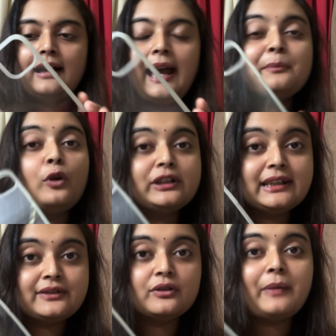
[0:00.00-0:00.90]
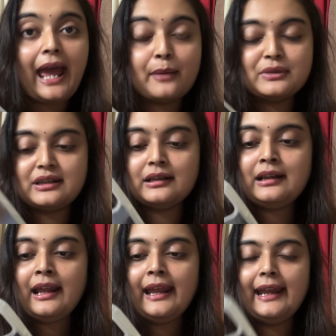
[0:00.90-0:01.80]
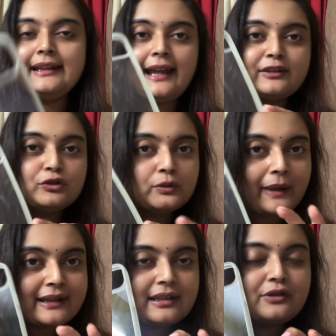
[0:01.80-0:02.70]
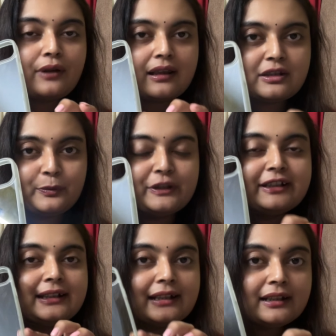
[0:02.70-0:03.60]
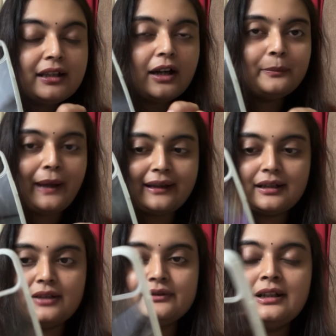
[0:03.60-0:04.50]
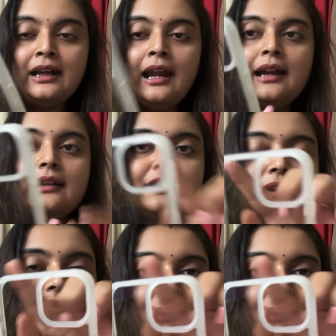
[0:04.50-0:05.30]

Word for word: আই বট দিস ফ্রম অ্যামাজন এটা একদম একটা ট্রান্সপারেন্ট ক্লিয়ার ব্যাক কাভার জাস্ট